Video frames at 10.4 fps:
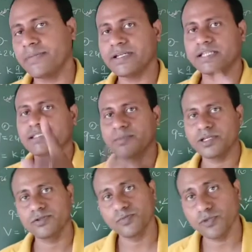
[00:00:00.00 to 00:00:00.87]
র্যাপিড ক্লাসে আমি
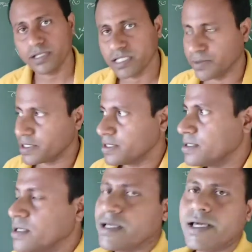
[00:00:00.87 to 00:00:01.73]
কিন্তু বলেছিলাম এটা
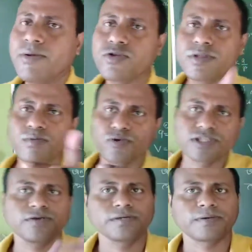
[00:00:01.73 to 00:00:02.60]
এবং তোমাদের
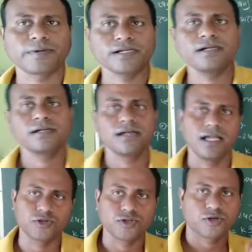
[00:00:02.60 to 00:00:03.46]
বইতেও এই ব্যাপারটা
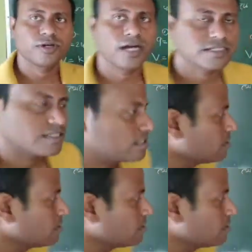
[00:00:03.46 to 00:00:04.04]
আলোচনা করা আছে